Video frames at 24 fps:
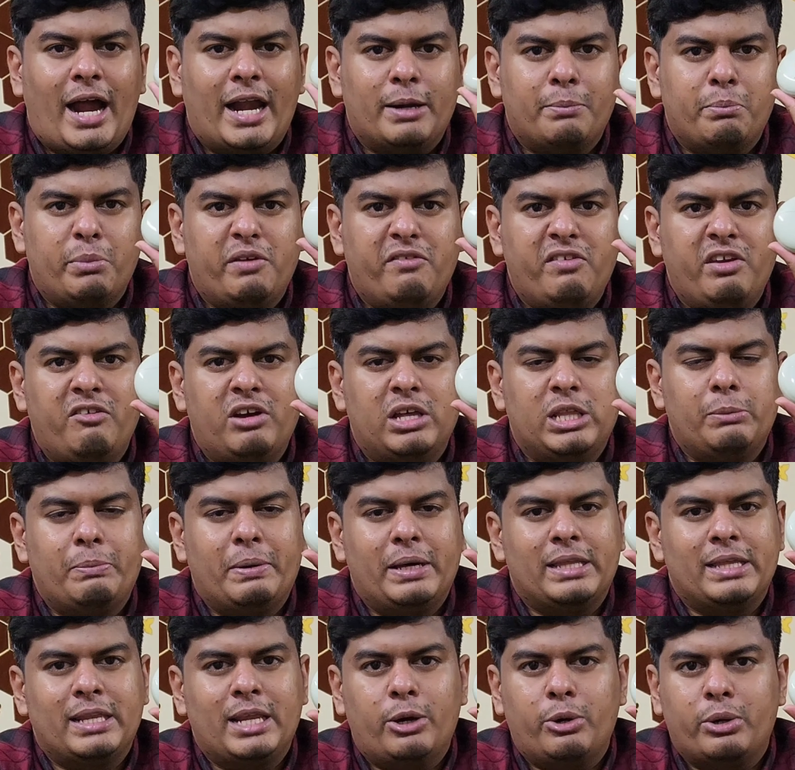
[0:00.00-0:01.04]
அண்ட் மிவி வந்து
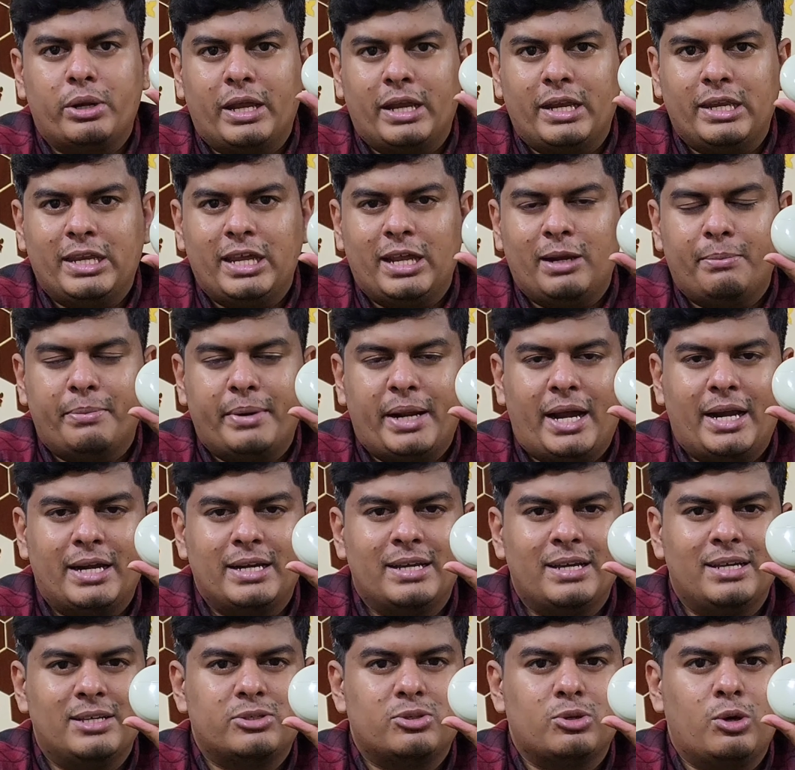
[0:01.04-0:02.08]
பார்த்திங்கன்னா ஒரு இந்தியன்
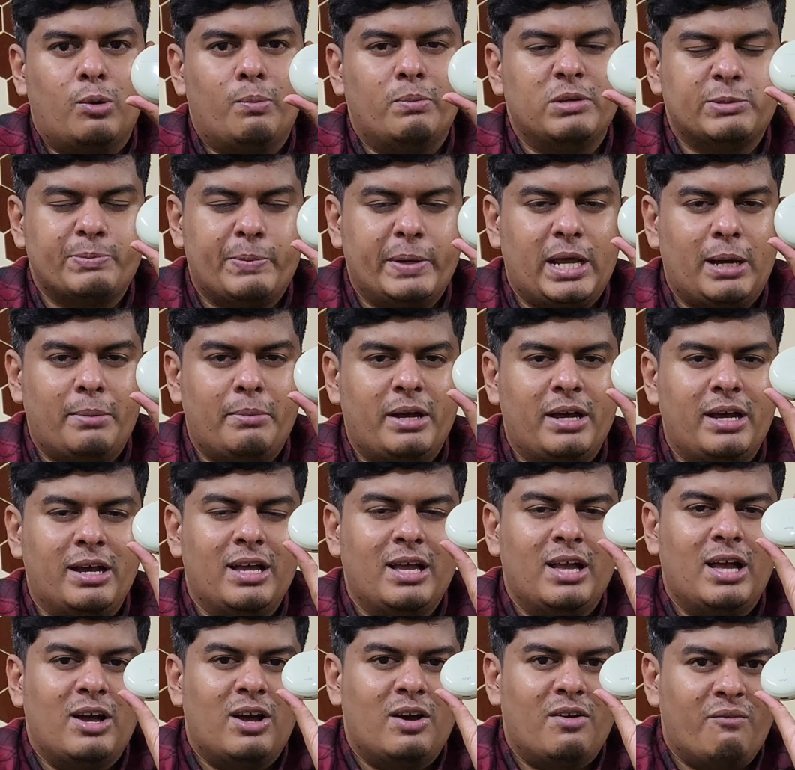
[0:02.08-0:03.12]
பிராண்டு ஸோ மிஸ் பண்ணாமல்
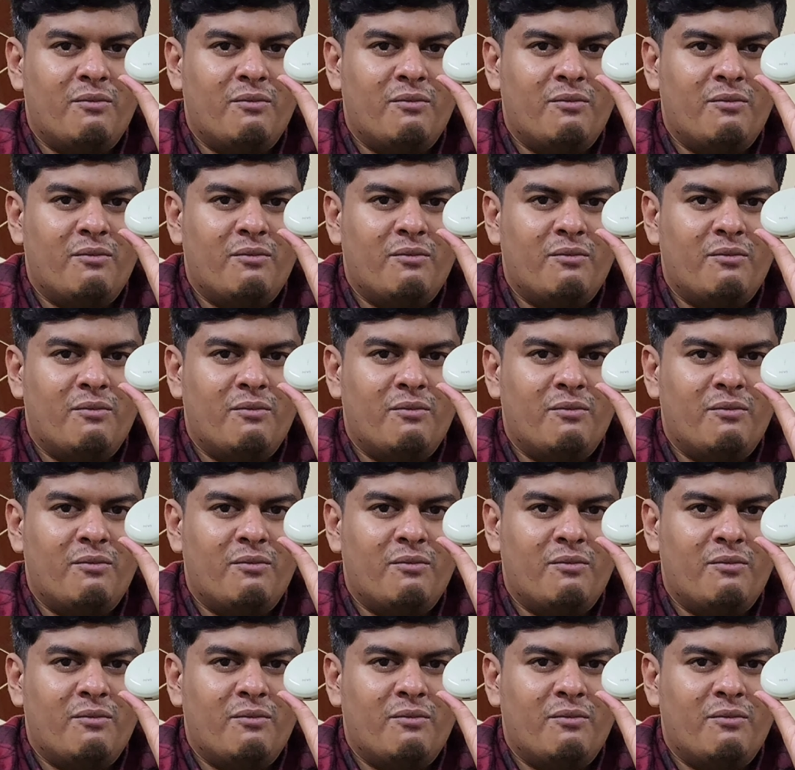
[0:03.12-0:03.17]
